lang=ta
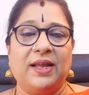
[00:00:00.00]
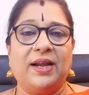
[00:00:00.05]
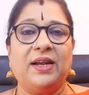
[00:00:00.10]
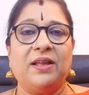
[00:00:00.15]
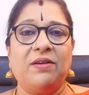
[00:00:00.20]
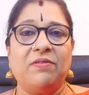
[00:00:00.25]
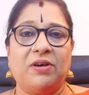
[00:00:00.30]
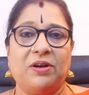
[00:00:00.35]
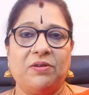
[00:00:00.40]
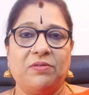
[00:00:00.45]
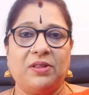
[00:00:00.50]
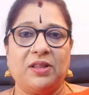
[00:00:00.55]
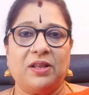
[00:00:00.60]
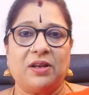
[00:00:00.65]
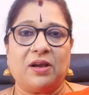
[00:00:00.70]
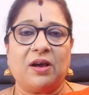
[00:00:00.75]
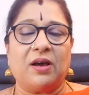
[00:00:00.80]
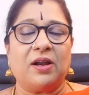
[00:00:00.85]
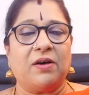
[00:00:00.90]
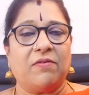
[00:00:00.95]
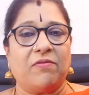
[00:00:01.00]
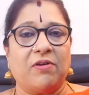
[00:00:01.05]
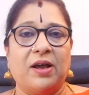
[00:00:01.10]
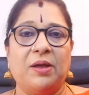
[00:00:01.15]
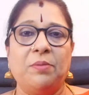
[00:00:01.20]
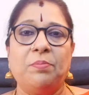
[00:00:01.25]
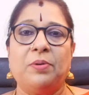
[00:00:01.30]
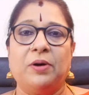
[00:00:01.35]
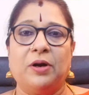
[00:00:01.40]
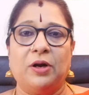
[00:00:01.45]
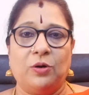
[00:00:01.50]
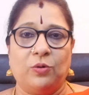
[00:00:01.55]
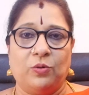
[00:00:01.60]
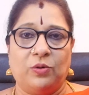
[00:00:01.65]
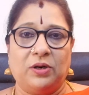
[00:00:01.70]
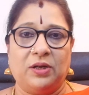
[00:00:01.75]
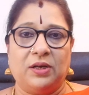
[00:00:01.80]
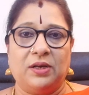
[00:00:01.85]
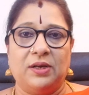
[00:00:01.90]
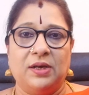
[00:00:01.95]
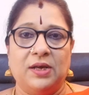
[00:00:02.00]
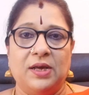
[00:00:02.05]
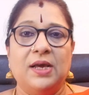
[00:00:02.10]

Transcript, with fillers: தேடி வருவதற்கான வாய்ப்புகள் உண்டு